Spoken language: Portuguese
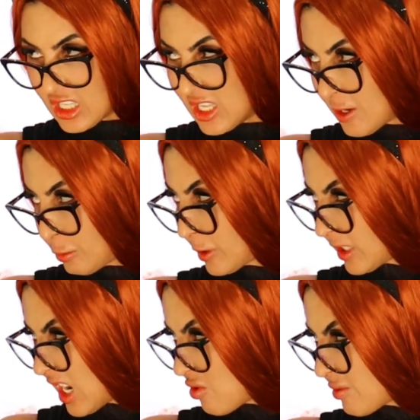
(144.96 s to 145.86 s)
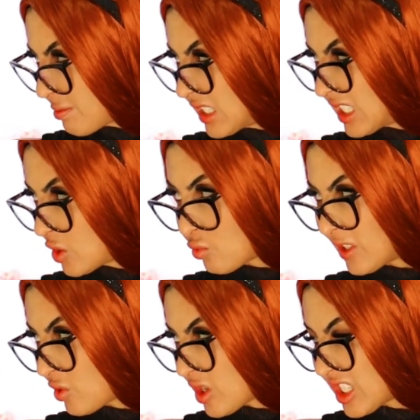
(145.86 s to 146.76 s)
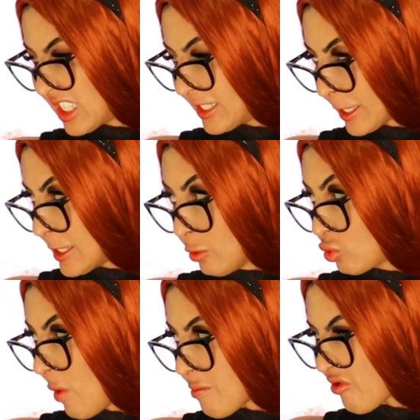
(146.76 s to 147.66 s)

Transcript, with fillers: Nelson, essa garota precisa de um exorcista e não de uma